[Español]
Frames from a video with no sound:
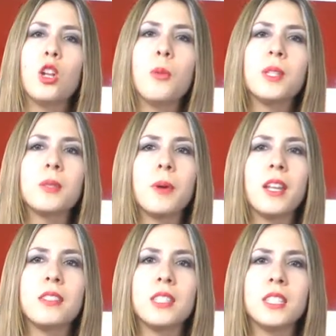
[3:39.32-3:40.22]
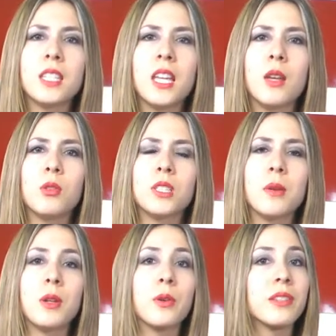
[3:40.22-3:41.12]
Los principales índices de la Bolsa
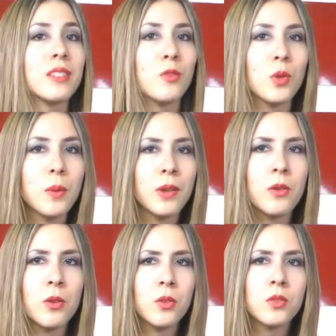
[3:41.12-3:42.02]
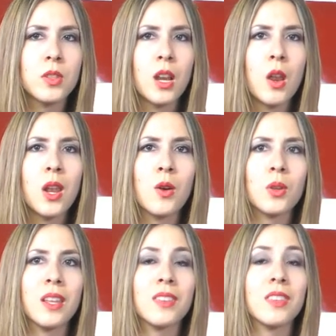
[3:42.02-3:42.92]
de Valores de Nueva York cerraron la
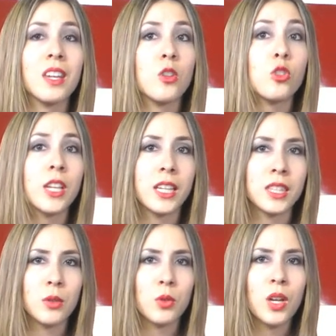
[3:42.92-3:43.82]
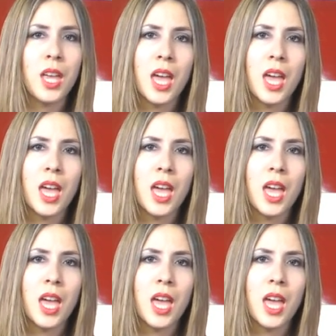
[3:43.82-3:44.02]
jornada en terreno negativo.